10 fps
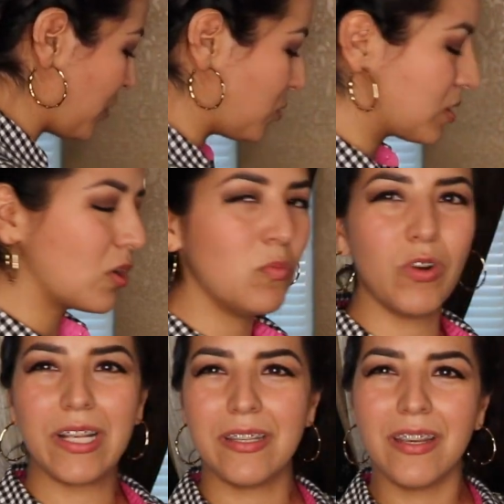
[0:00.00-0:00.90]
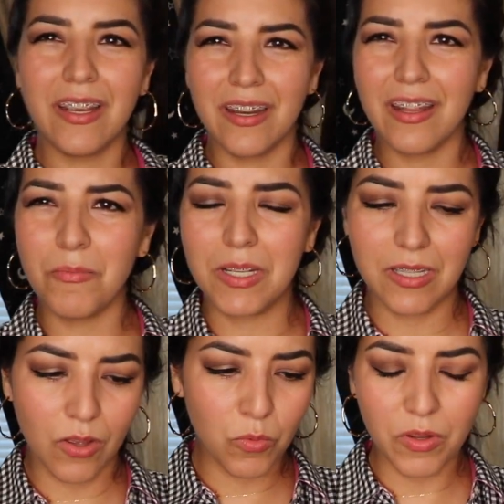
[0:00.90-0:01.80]
me gusta como que se llene
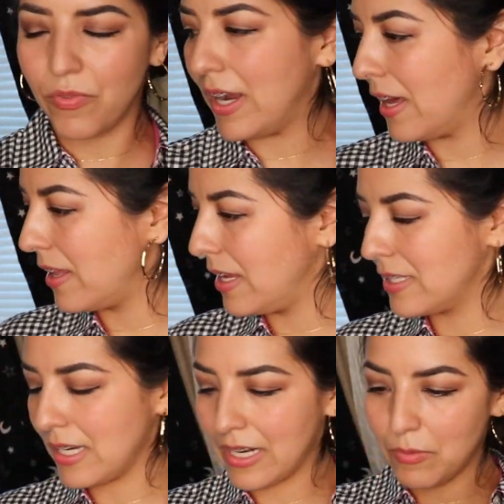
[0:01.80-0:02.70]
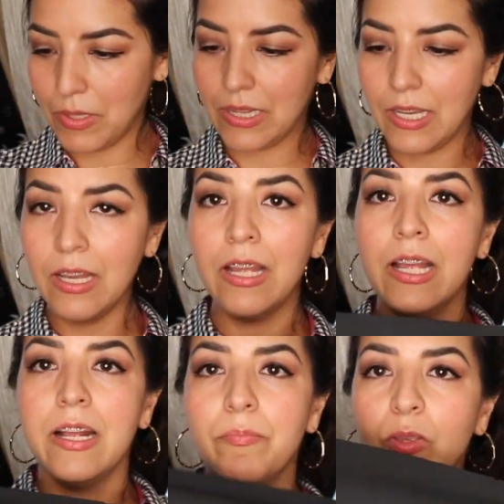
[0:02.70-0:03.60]
demasiado mi faja de esa cremita.
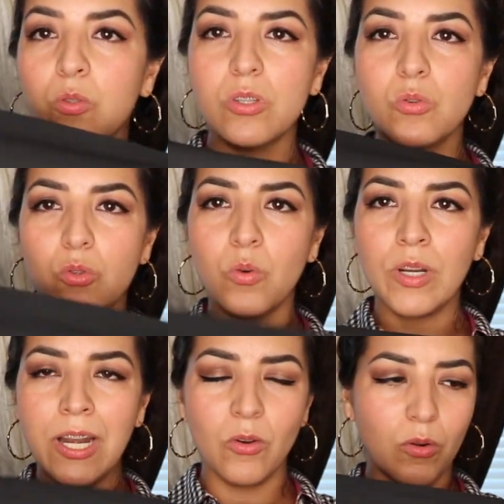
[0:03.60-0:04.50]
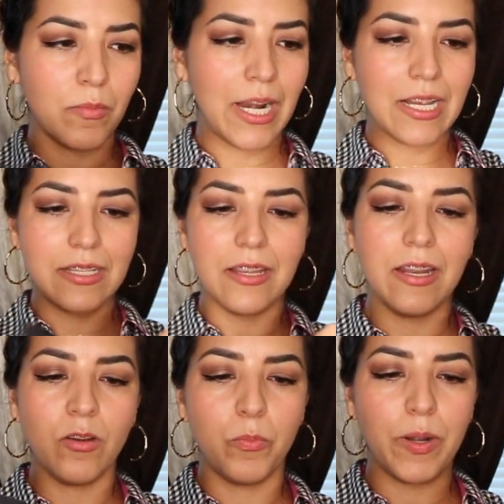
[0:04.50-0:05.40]
Entonces uso una normal así
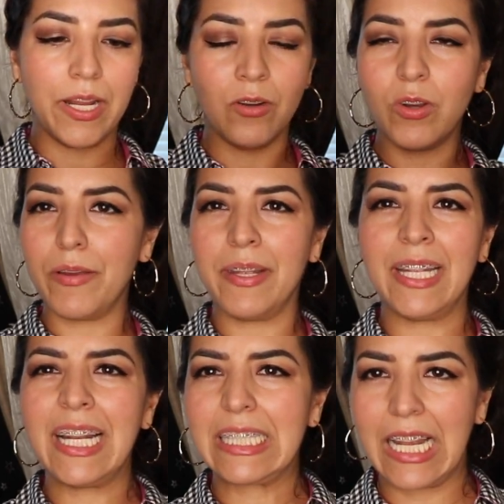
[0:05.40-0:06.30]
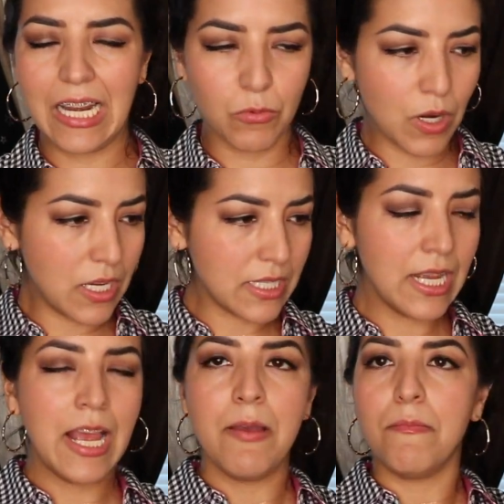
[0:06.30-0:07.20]
de neopreno que venden hasta en la Ross.
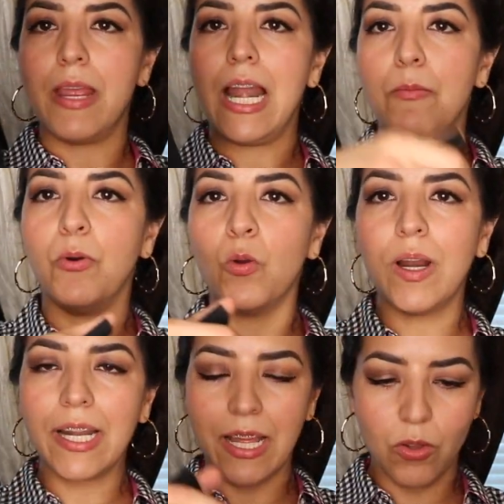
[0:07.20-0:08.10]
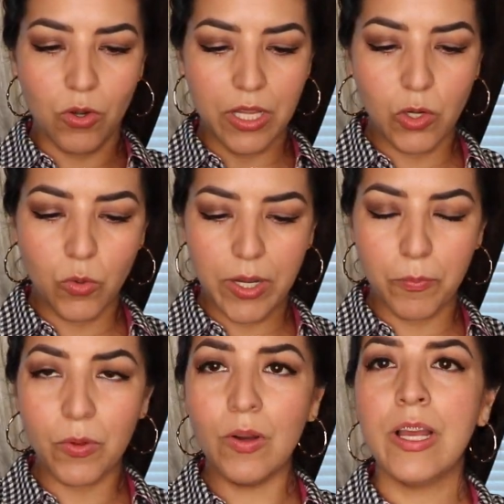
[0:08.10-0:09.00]
Me la pongo alrededor del
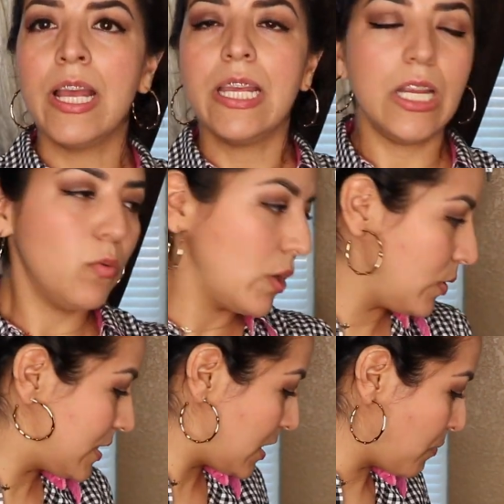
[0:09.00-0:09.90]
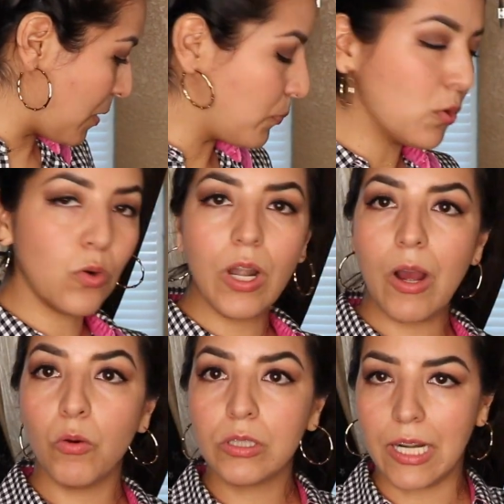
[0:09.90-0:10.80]
cuerpo y luego encima pongo
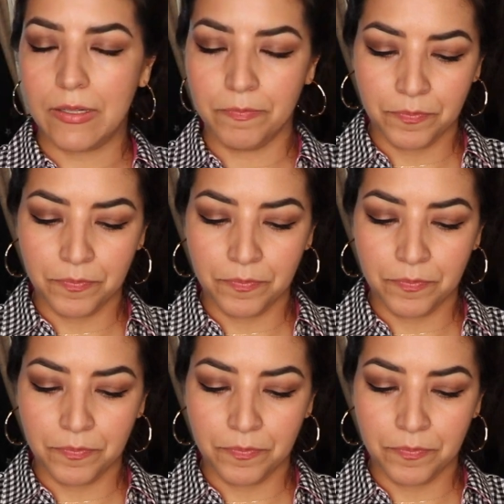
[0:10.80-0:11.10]
la otra